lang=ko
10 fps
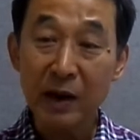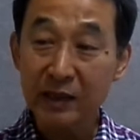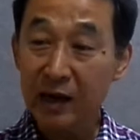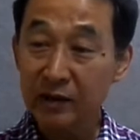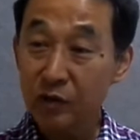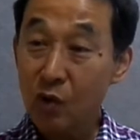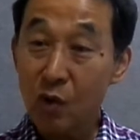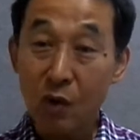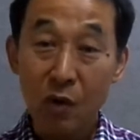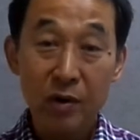
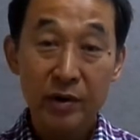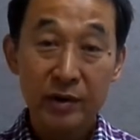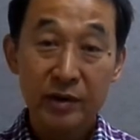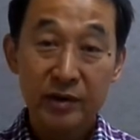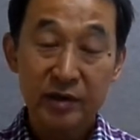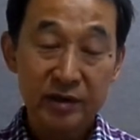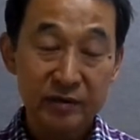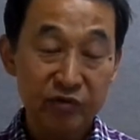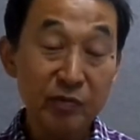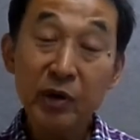받아가지고
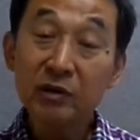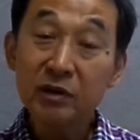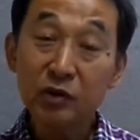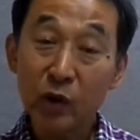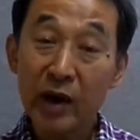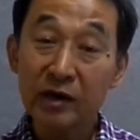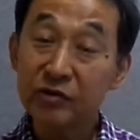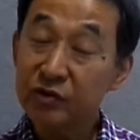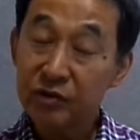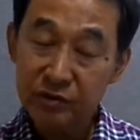그 불평등 조약을
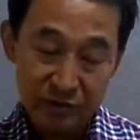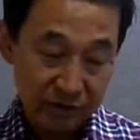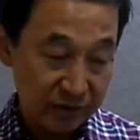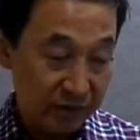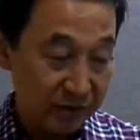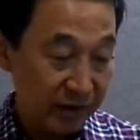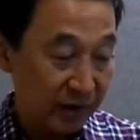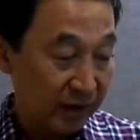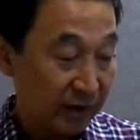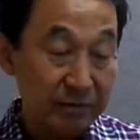
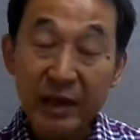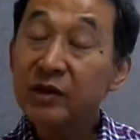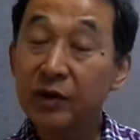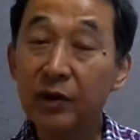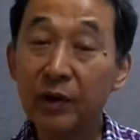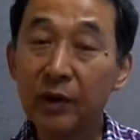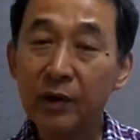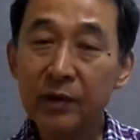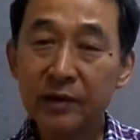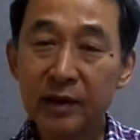예, 맺은
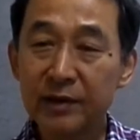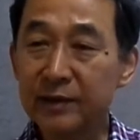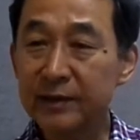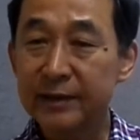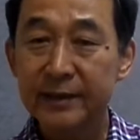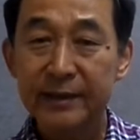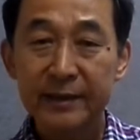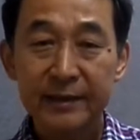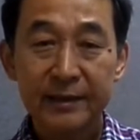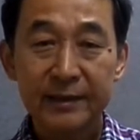거예요. 그래서
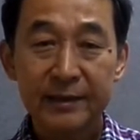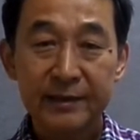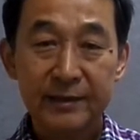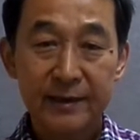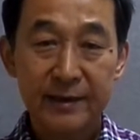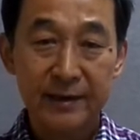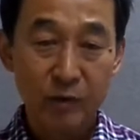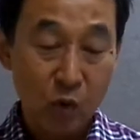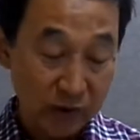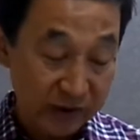아,
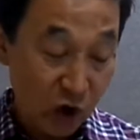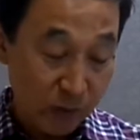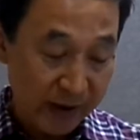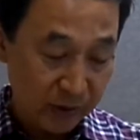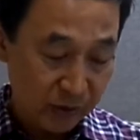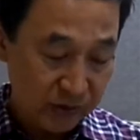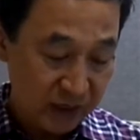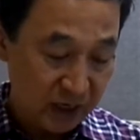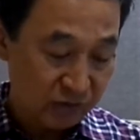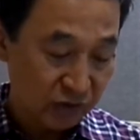옮겼다고 봐요.
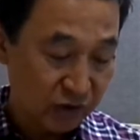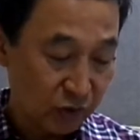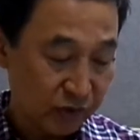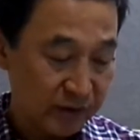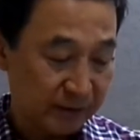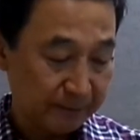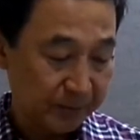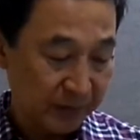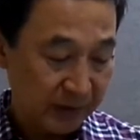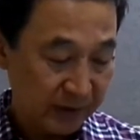일부 기록을
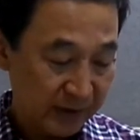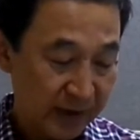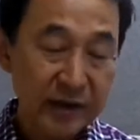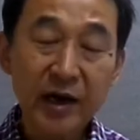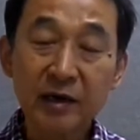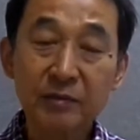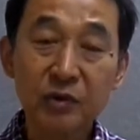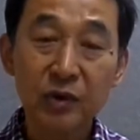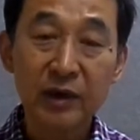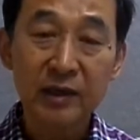탈의
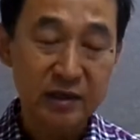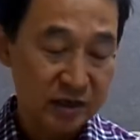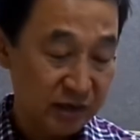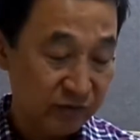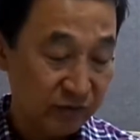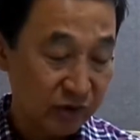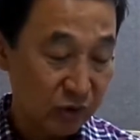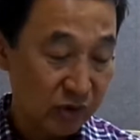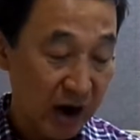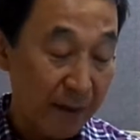자금조에 있는 일부
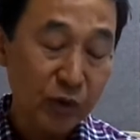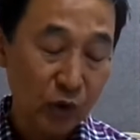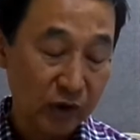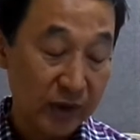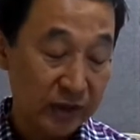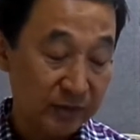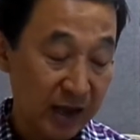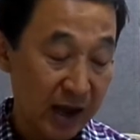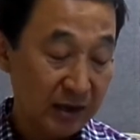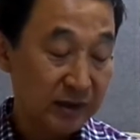기록을 앞으로
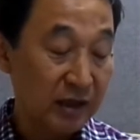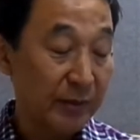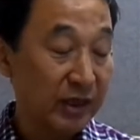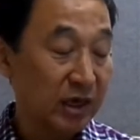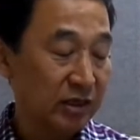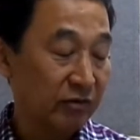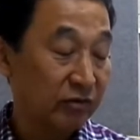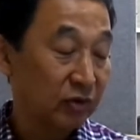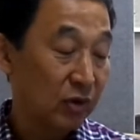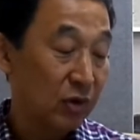옮겨놨습니다. 그래 남해 자차
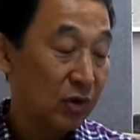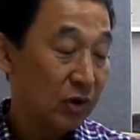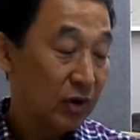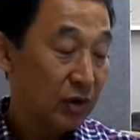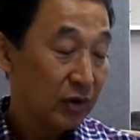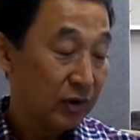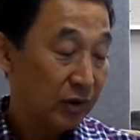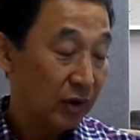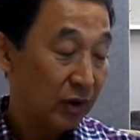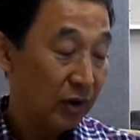음조로
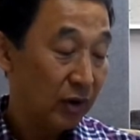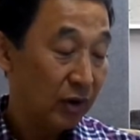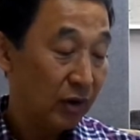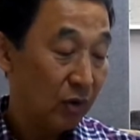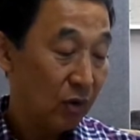어,